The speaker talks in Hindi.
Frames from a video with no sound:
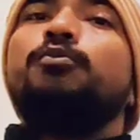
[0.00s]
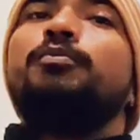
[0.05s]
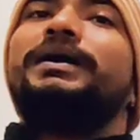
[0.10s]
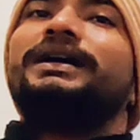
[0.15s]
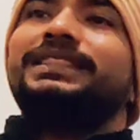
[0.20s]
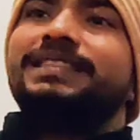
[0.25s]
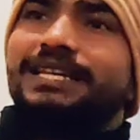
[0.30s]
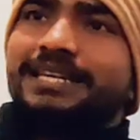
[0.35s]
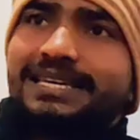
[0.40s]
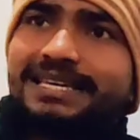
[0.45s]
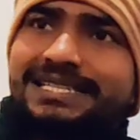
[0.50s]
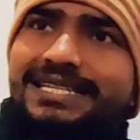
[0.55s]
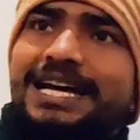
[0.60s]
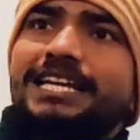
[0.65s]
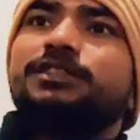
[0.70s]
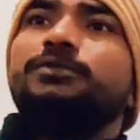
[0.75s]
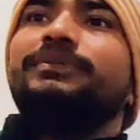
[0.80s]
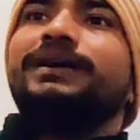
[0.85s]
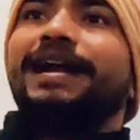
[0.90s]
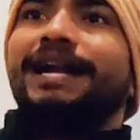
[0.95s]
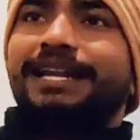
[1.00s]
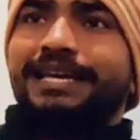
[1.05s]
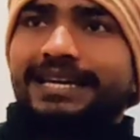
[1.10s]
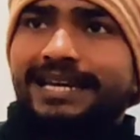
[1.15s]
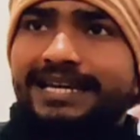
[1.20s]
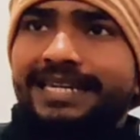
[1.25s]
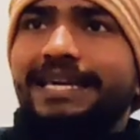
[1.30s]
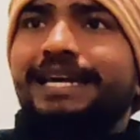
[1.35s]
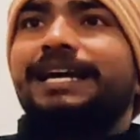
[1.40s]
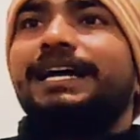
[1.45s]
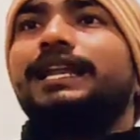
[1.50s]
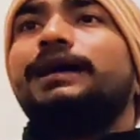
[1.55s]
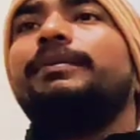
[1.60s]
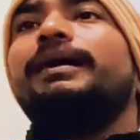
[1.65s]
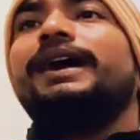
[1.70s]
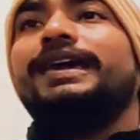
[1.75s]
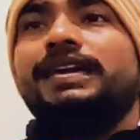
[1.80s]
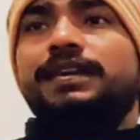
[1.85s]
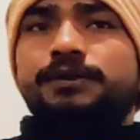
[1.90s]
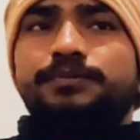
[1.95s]
को बंदर के साथ में ऐड करिएगा ना
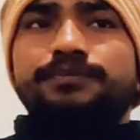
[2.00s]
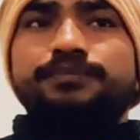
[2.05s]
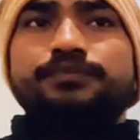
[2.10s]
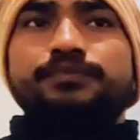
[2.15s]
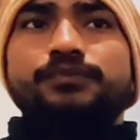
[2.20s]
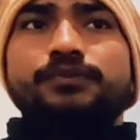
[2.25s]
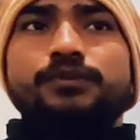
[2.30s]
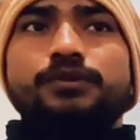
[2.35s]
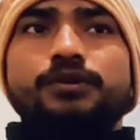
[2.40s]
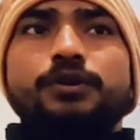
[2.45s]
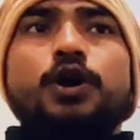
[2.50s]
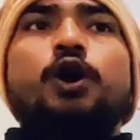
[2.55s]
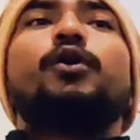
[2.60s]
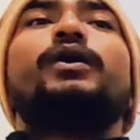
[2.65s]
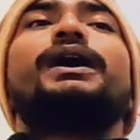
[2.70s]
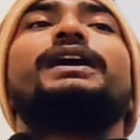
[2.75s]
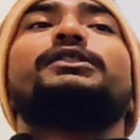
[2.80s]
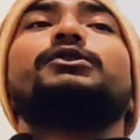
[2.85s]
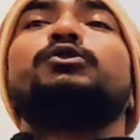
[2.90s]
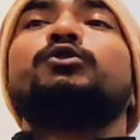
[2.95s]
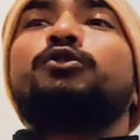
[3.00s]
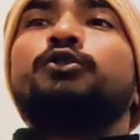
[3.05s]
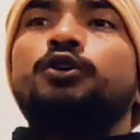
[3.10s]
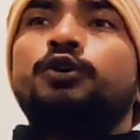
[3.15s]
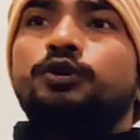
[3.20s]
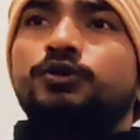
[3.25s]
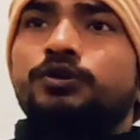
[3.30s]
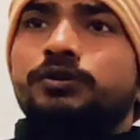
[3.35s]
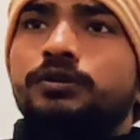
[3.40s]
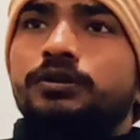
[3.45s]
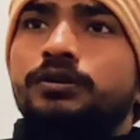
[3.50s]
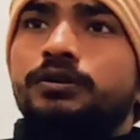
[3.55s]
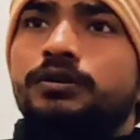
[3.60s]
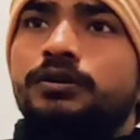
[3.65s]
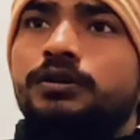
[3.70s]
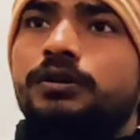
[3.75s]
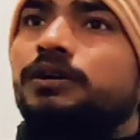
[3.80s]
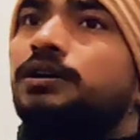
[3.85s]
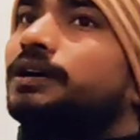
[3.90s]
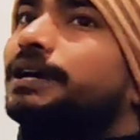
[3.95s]
भाई और गधों को
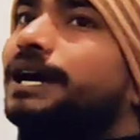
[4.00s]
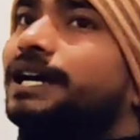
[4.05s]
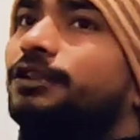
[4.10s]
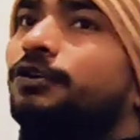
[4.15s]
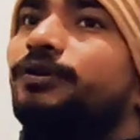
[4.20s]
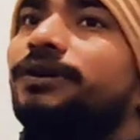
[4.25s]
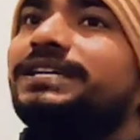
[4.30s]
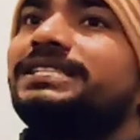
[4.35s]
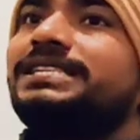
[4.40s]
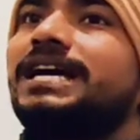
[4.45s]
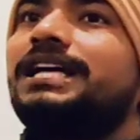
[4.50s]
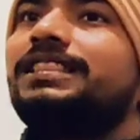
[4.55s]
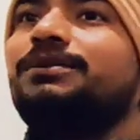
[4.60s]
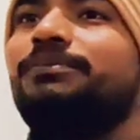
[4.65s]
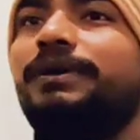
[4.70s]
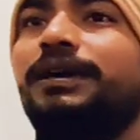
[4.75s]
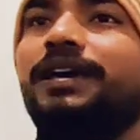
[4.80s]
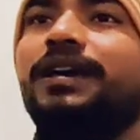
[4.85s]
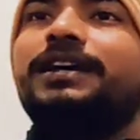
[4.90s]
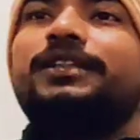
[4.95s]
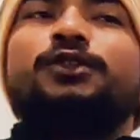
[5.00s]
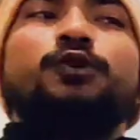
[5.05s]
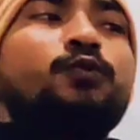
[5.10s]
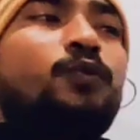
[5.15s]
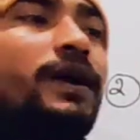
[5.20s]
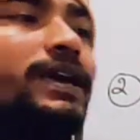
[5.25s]
गधों के साथ में तो